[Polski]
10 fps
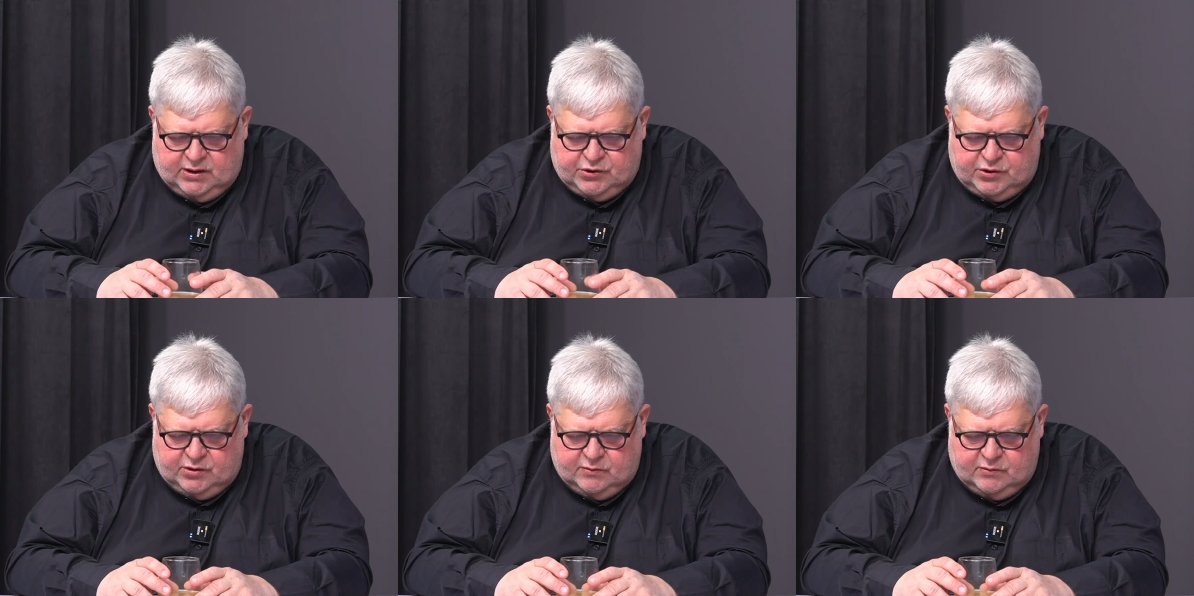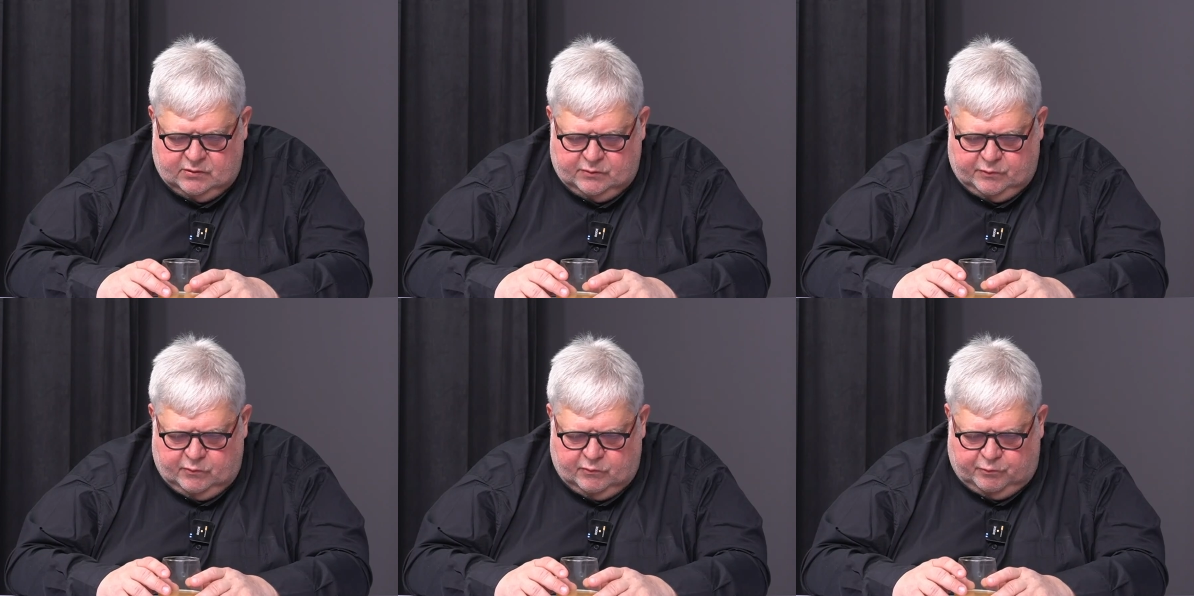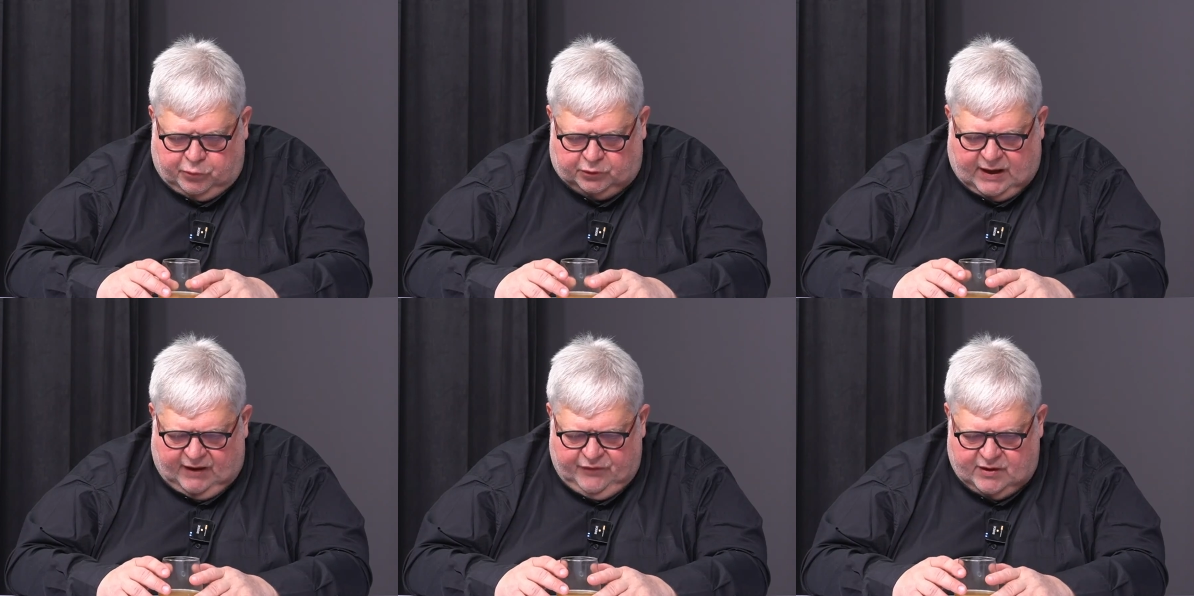jeśli y,
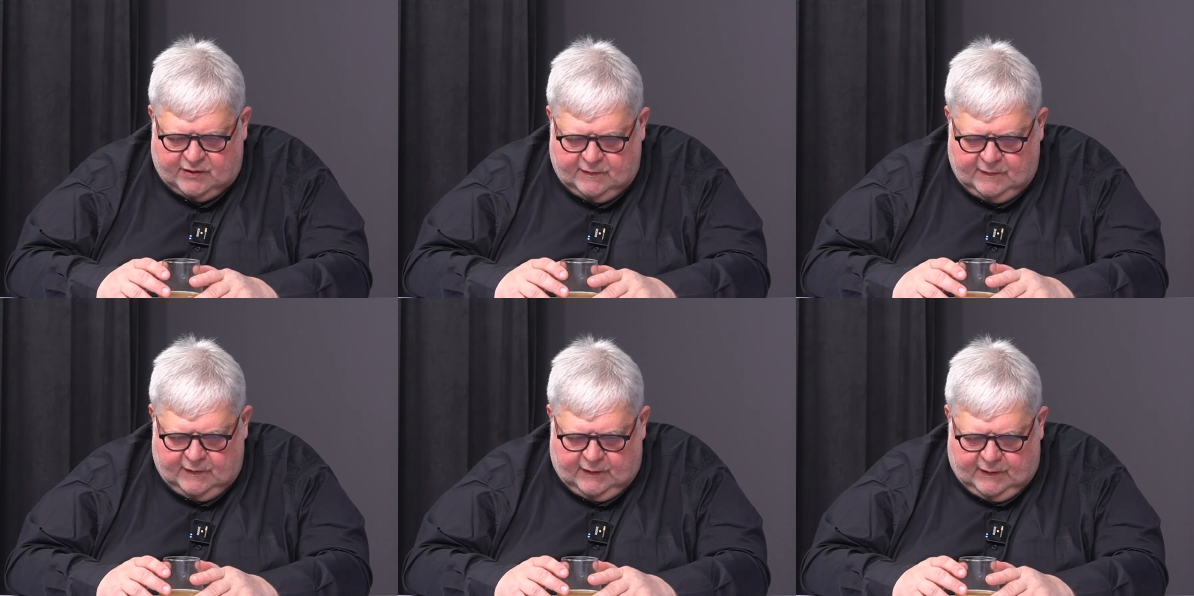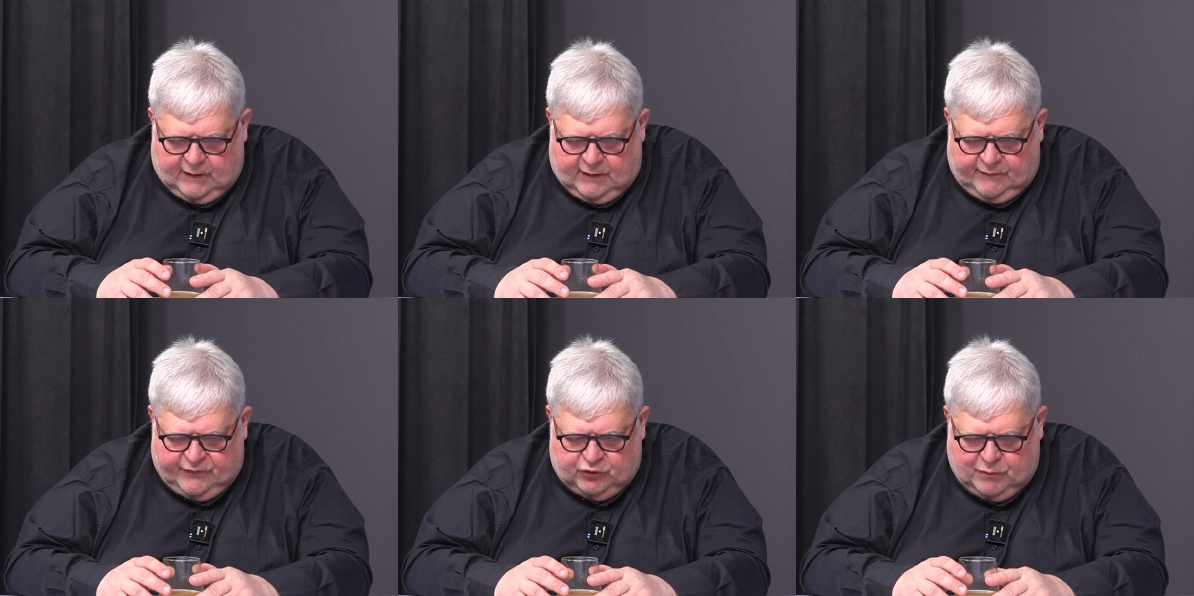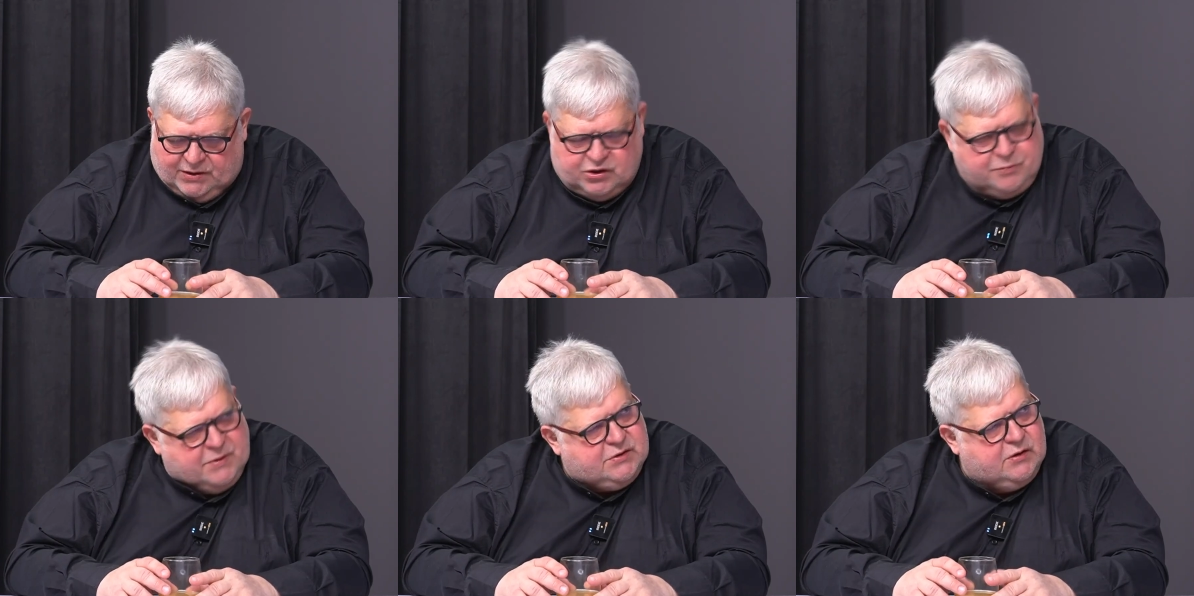potrafię wytłumaczyć
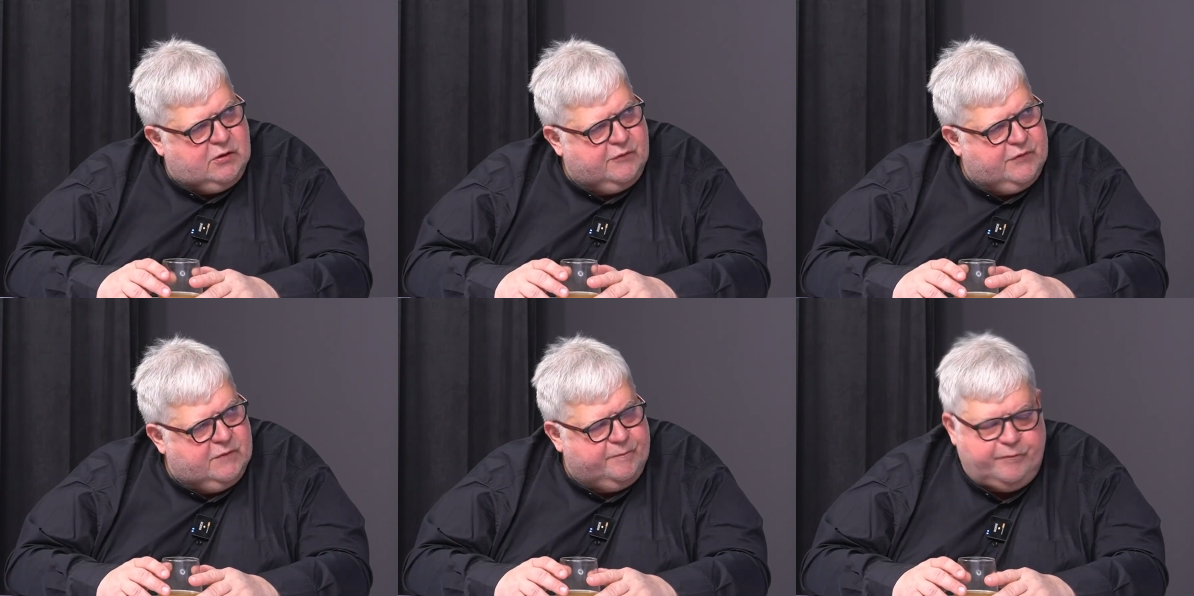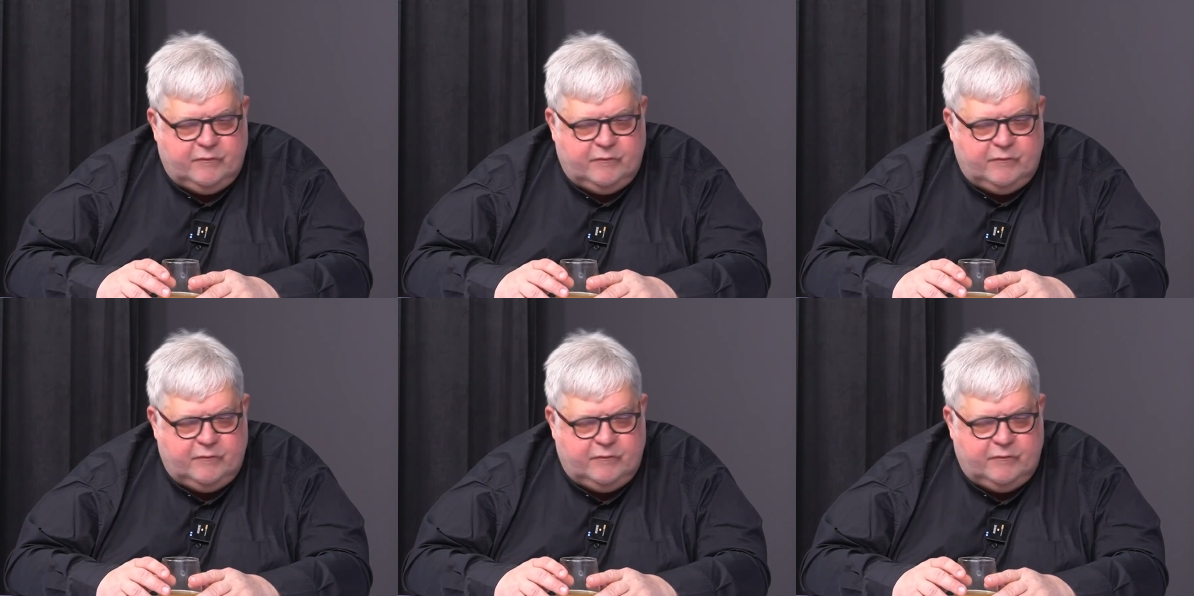pacjentowi,